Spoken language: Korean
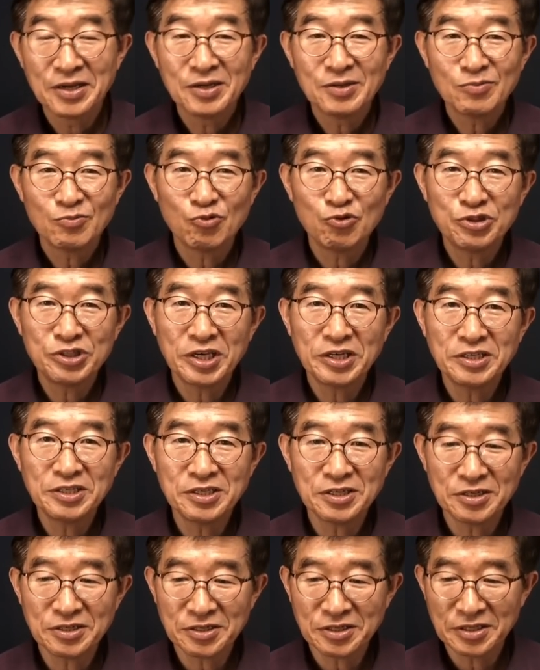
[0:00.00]
문재인
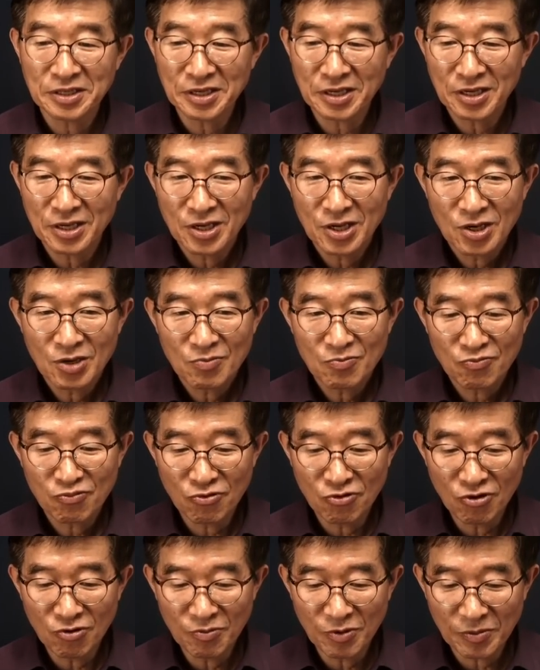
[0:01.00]
정권의
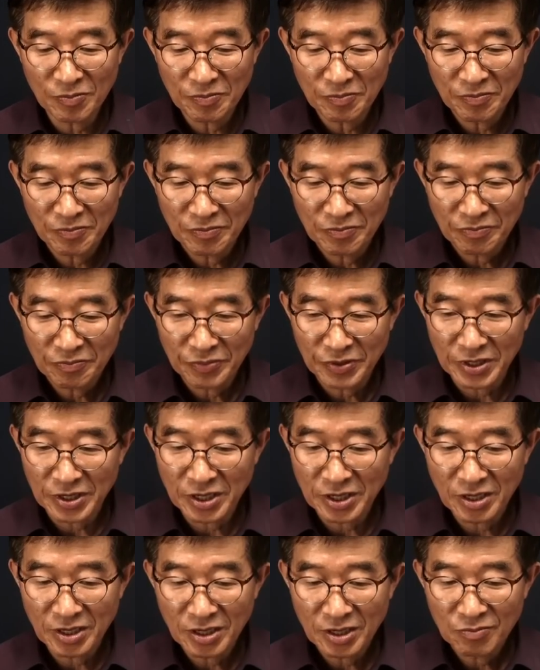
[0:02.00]
불법
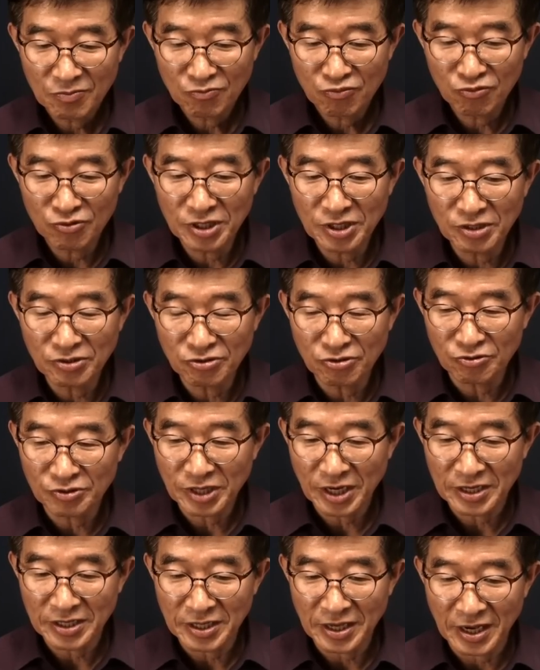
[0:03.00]
비리 부정
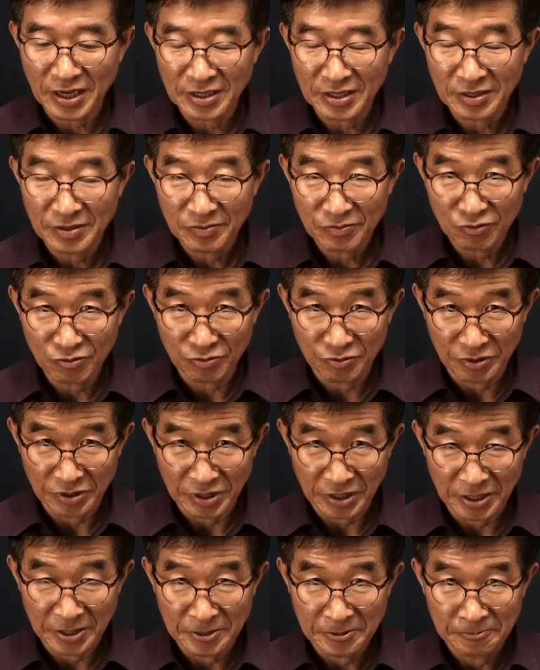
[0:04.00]
수사에 대한
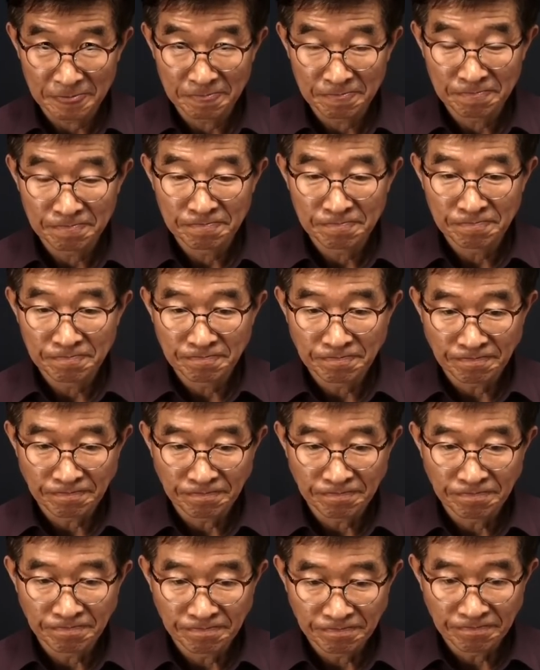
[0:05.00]
부분들이
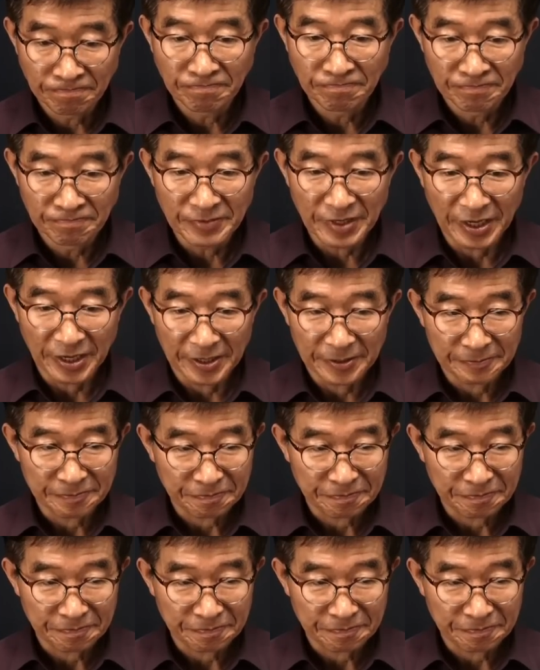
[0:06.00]
예.